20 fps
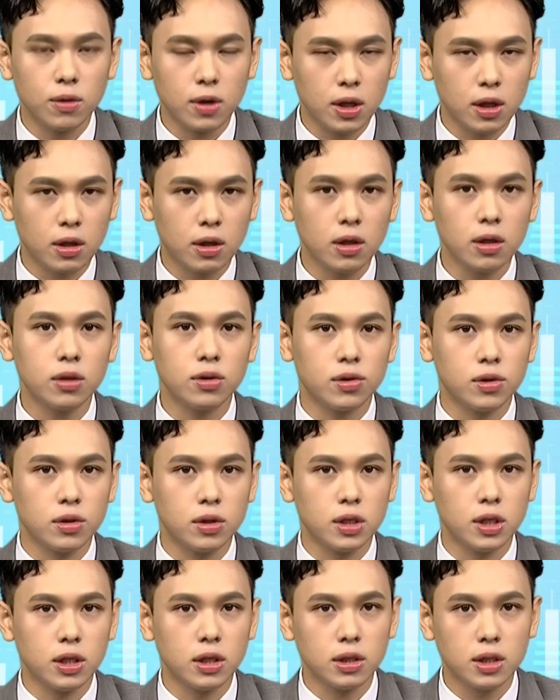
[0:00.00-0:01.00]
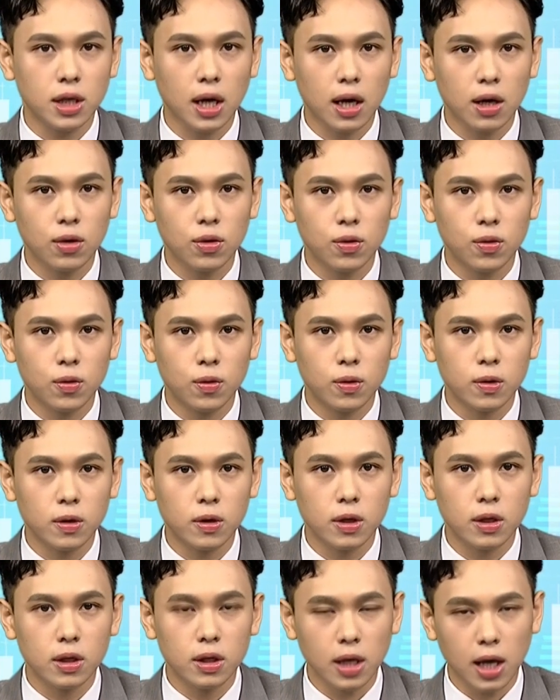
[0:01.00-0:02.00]
也可以直接加入
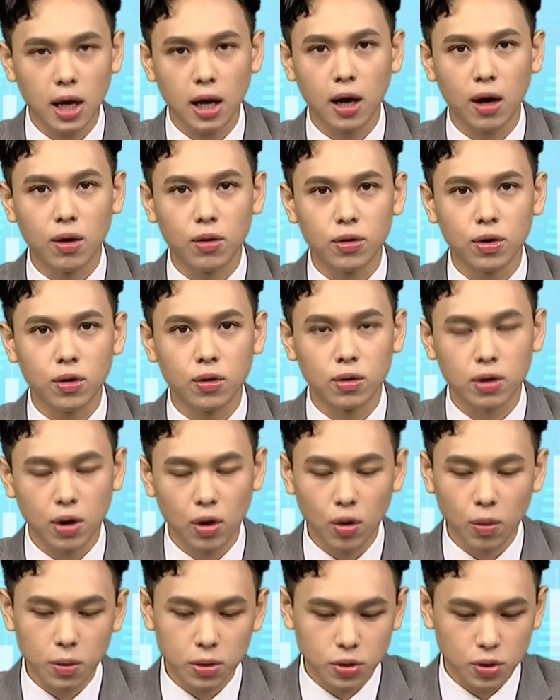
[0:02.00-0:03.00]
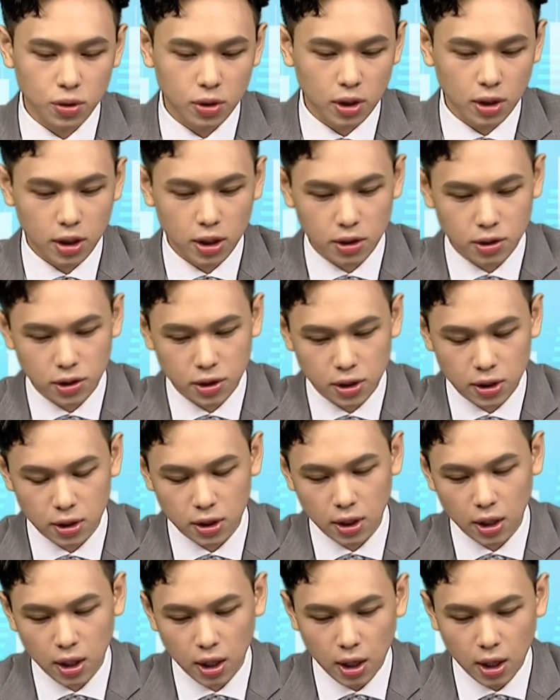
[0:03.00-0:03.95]
赖好友跟我们取得联系。